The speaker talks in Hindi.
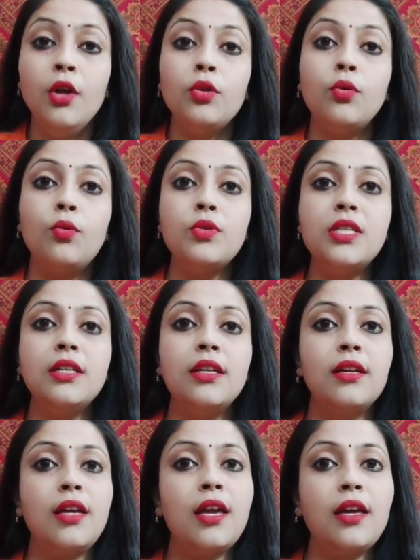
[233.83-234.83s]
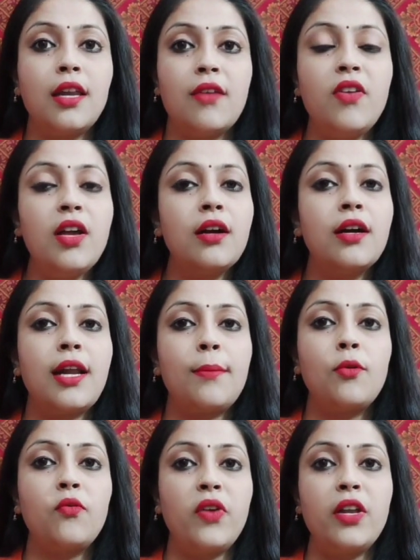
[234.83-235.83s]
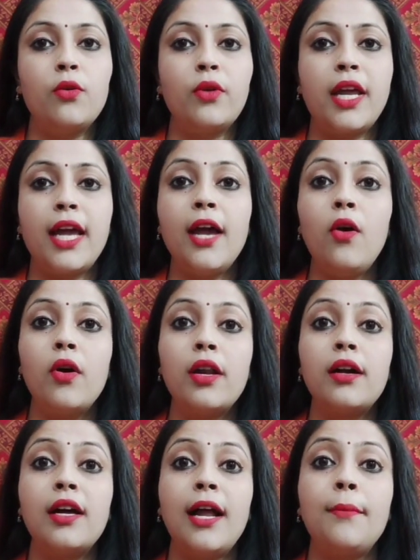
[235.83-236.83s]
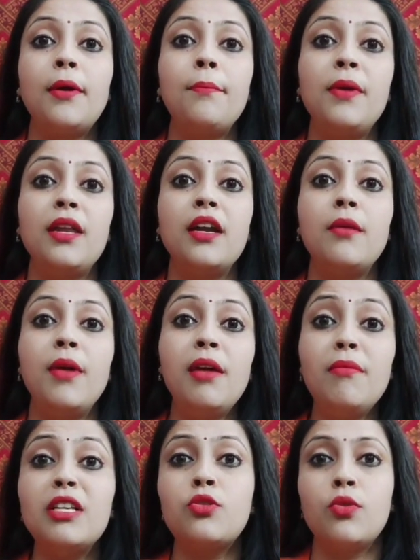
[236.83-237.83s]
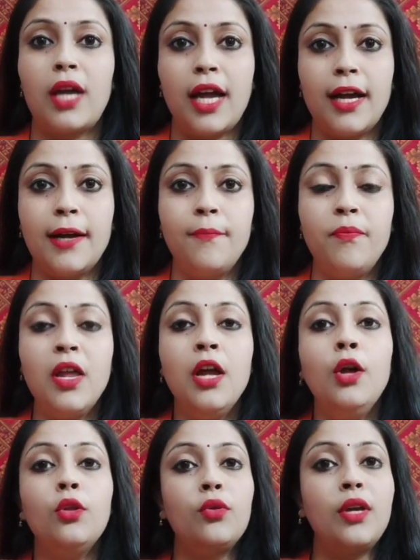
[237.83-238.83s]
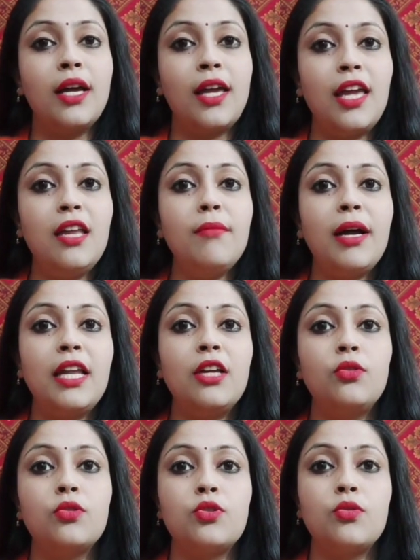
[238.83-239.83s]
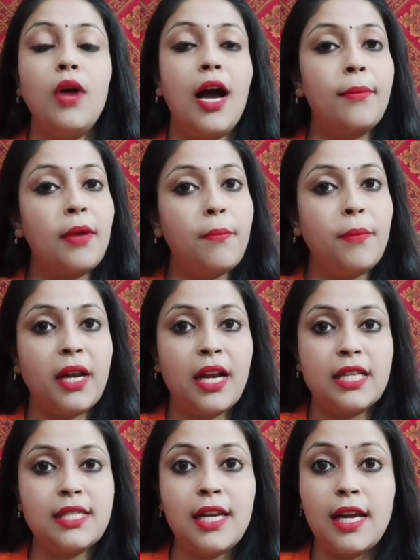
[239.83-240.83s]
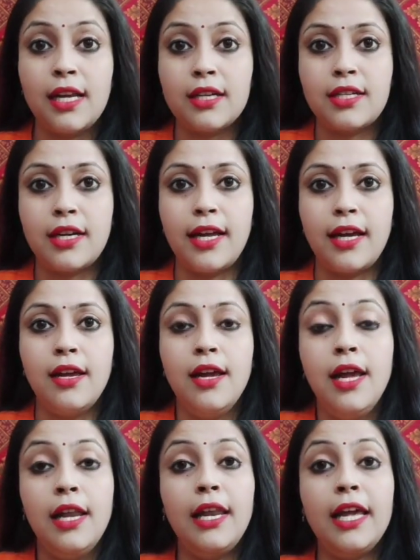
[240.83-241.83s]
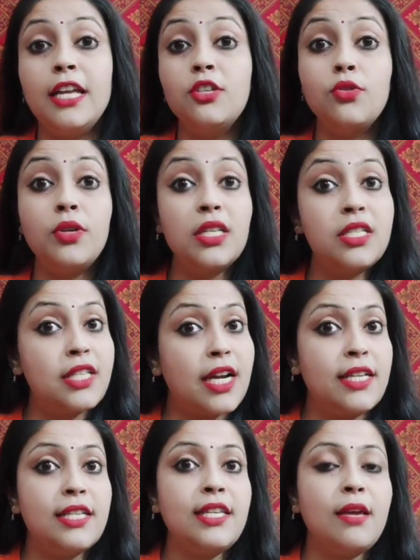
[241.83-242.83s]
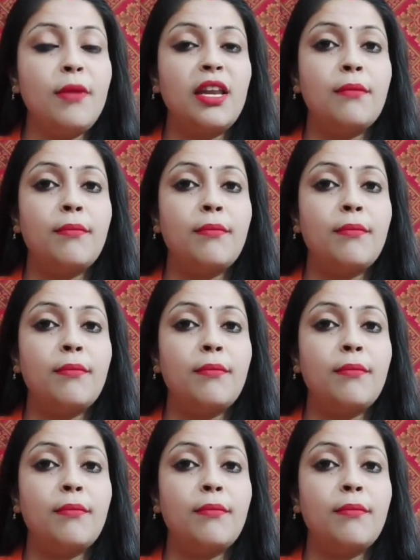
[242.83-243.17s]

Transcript: तो उसी तरह की क्रेविंग अगर आपको फील हो रही है और अगर आपका पीरियड भी मिस हो गया है तो यकीन मानिए दोस्तों आपकी प्रेगनेंसी के लक्षण हैं लेकिन जो डिस्चार्जेस की मैंने